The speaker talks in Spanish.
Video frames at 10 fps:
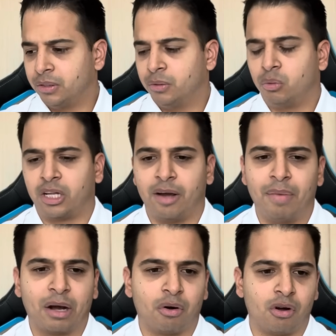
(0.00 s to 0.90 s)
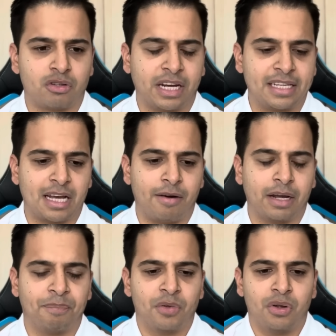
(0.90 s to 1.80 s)
Ustedes me conocen y
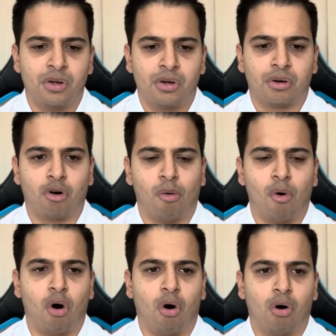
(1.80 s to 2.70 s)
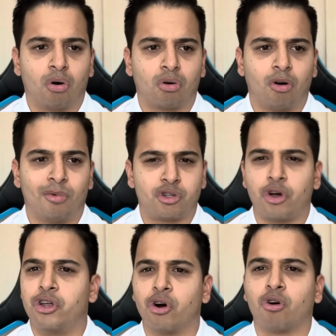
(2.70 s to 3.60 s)
saben cómo, cómo
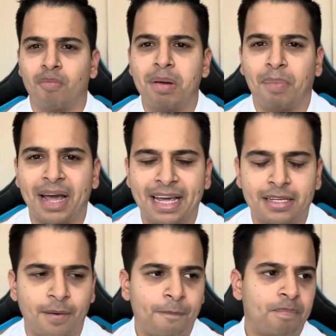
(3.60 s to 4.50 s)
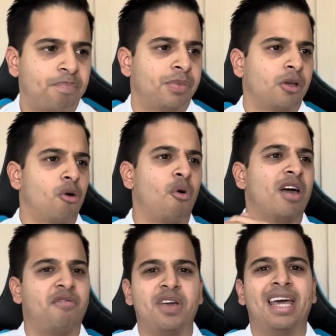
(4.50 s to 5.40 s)
soy yo con mi país cómo
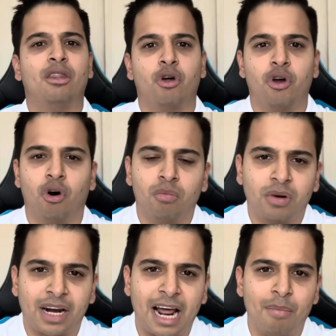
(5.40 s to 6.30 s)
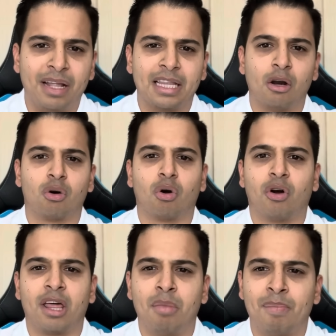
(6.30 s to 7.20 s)
defiendo yo realmente los
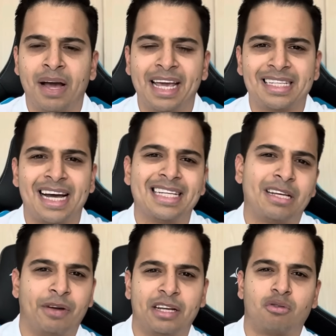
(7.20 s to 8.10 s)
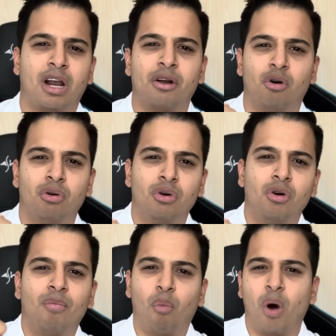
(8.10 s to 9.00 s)
colores de mi país, a ese venezolano
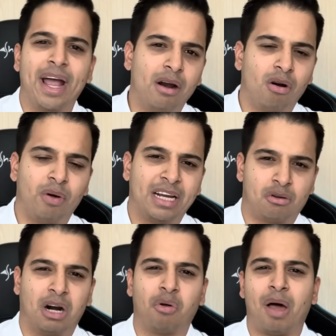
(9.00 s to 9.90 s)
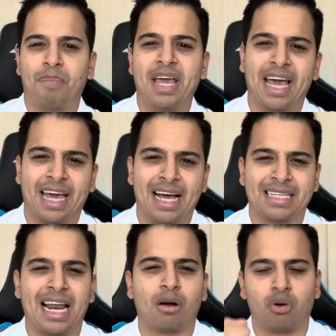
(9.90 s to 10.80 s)
bueno, el venezolano de a pie que hace
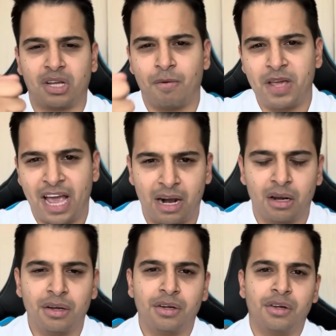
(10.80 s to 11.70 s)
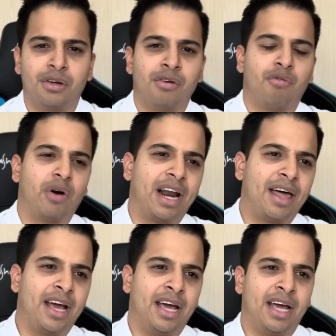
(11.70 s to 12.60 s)
las cosas bien fuera
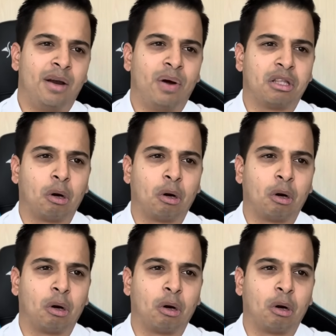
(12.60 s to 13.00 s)
de nuestro